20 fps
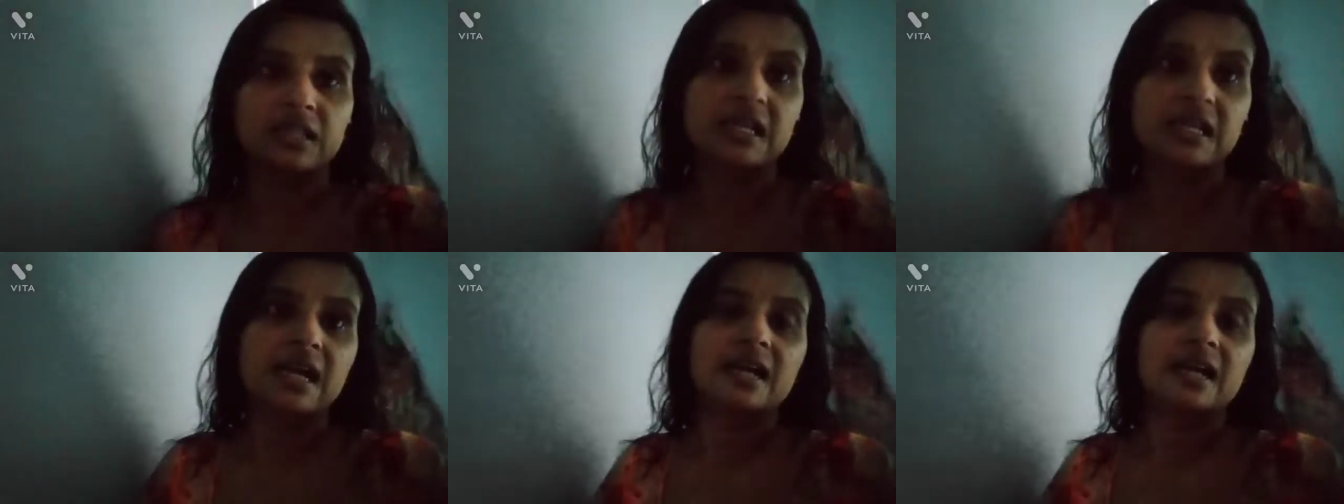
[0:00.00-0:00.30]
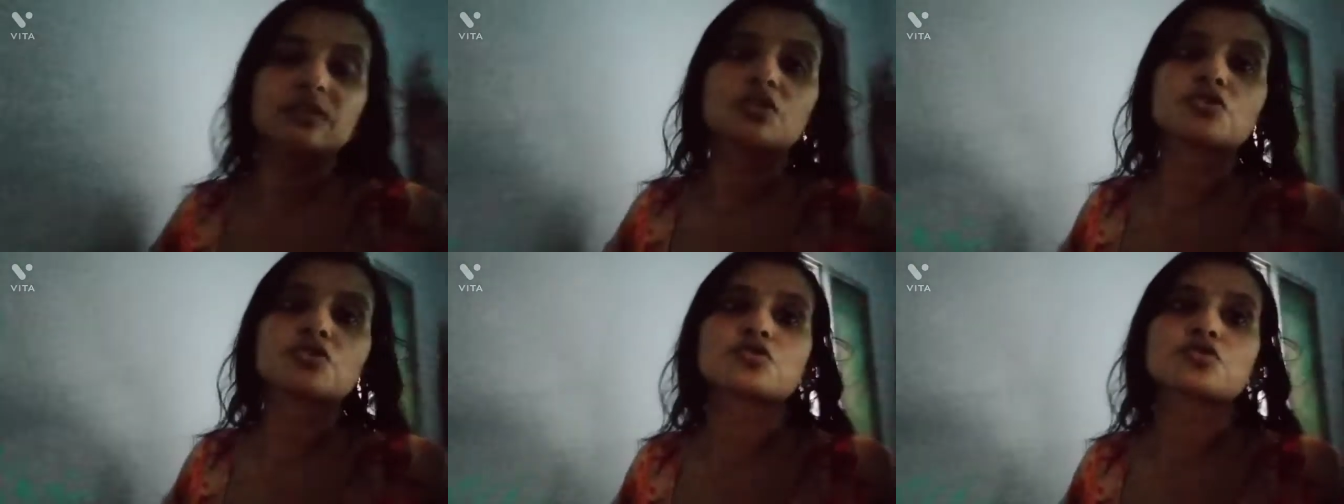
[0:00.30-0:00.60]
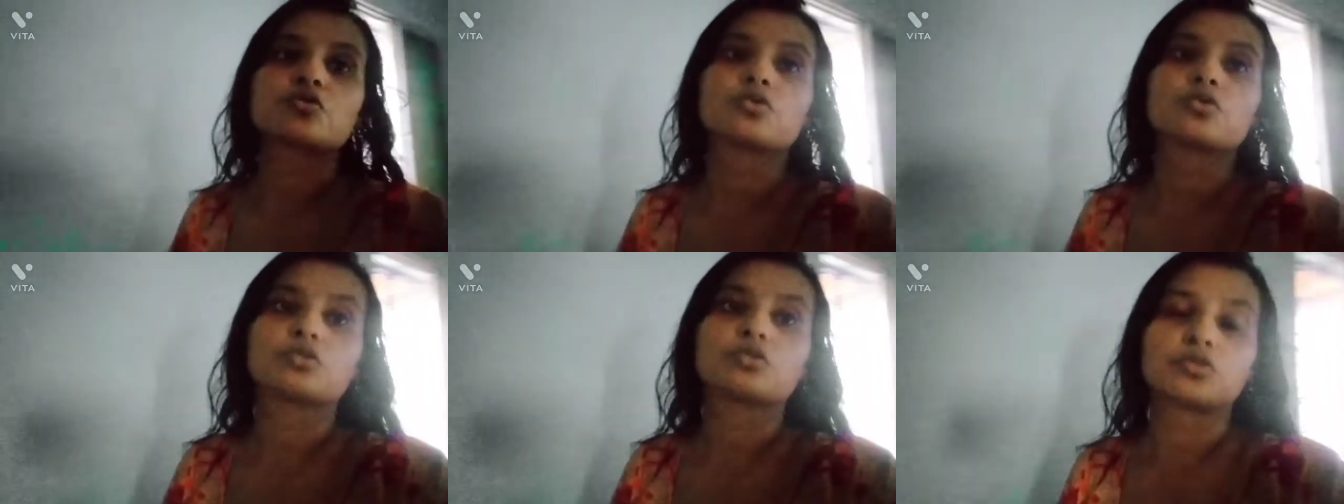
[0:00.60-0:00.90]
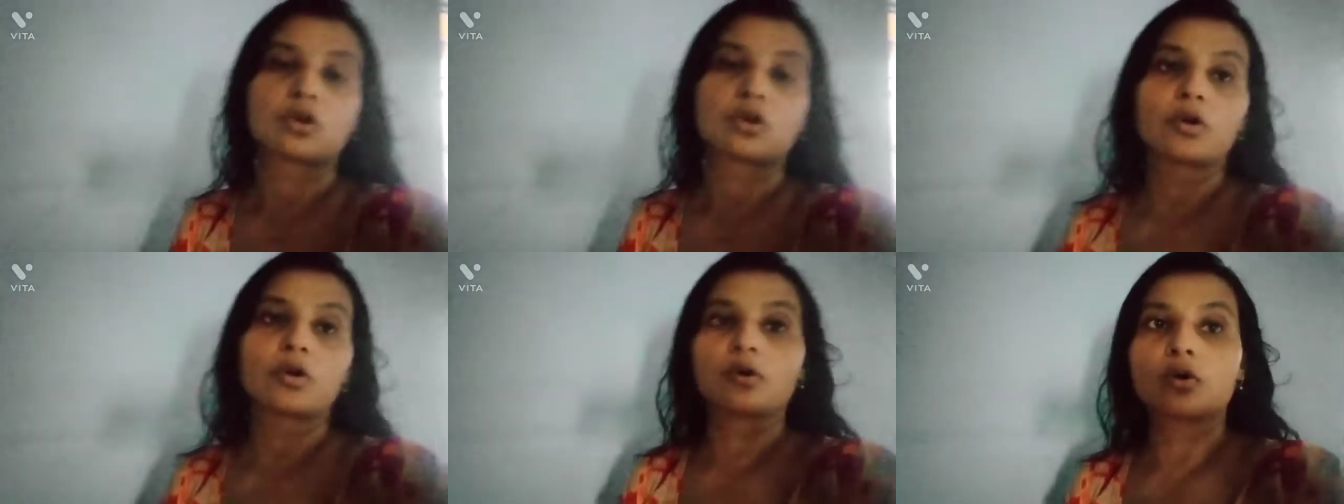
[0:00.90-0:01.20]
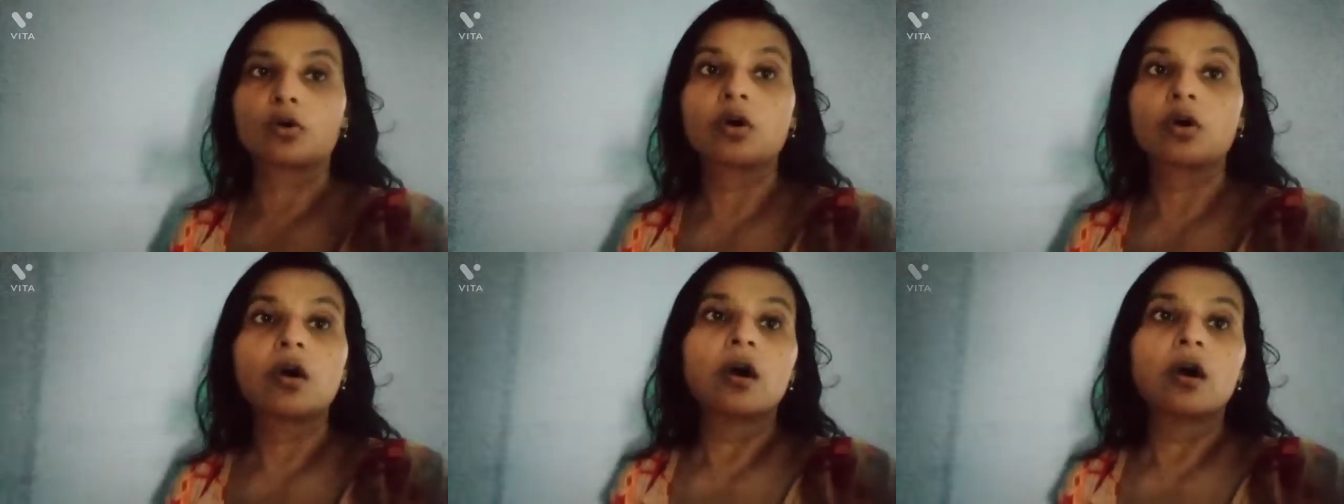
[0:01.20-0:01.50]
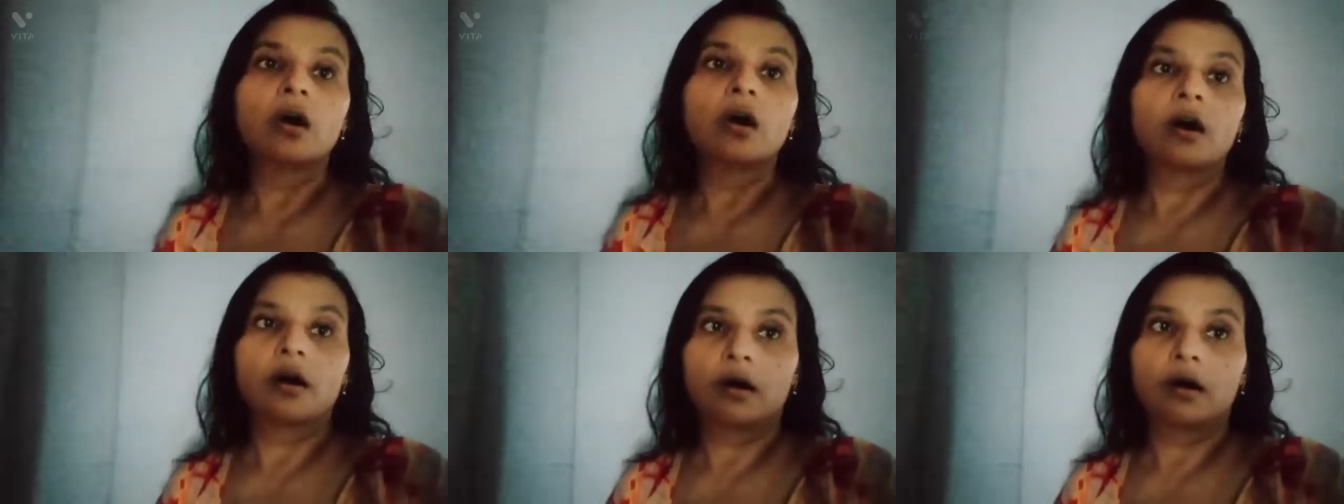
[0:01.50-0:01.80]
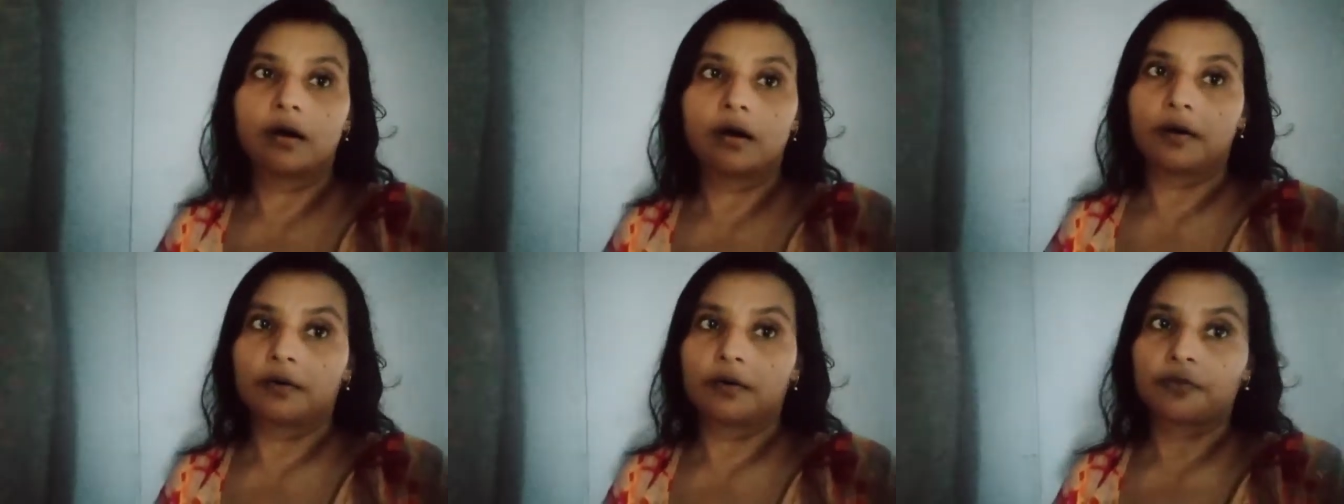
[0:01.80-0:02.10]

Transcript: থাকে তো শুধু তো ধরো হ্যাঁ,